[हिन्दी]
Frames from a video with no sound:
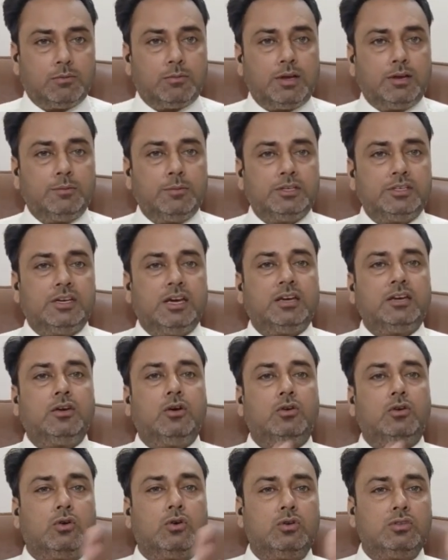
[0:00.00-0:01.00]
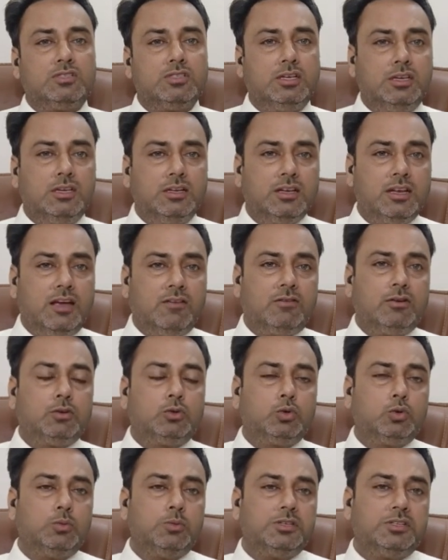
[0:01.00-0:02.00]
वन में जाएंगे और कौन से लेवल टू
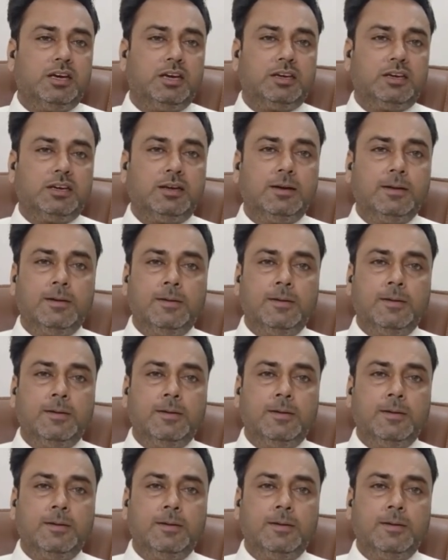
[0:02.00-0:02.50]
में जाएंगे